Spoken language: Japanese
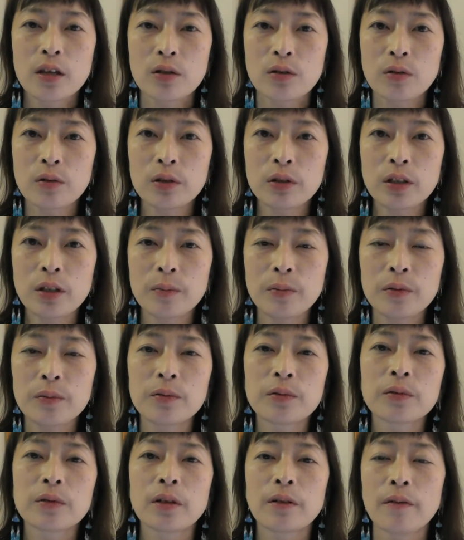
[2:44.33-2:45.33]
そういった部
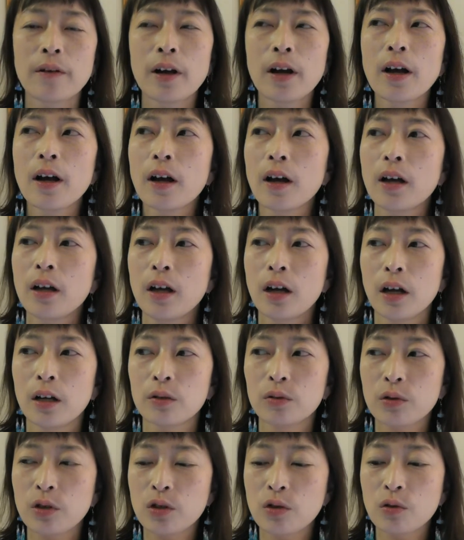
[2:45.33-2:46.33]
分では
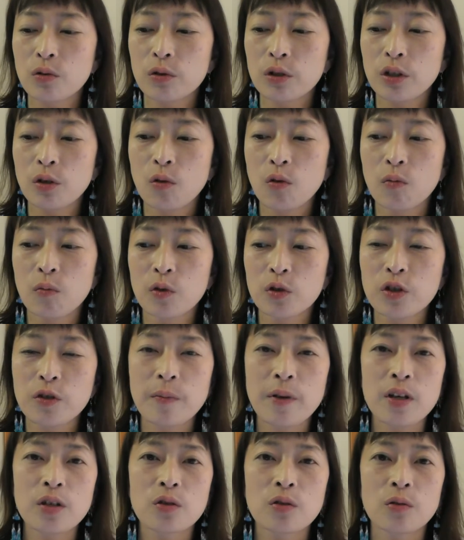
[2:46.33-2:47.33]
あの非常にこう
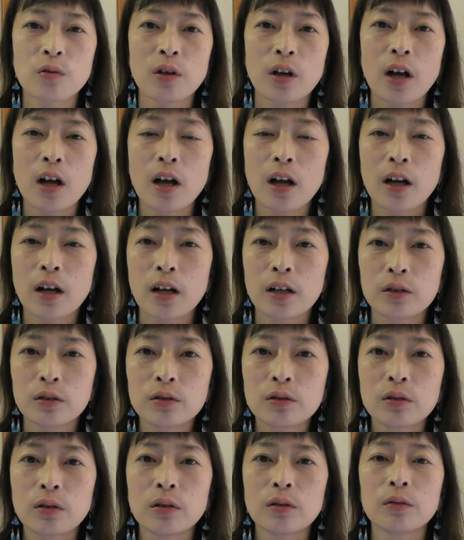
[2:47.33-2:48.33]
モチベーションが上が
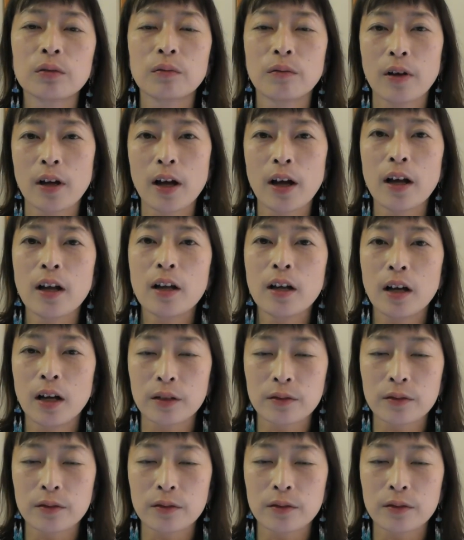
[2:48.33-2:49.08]
るっていうのは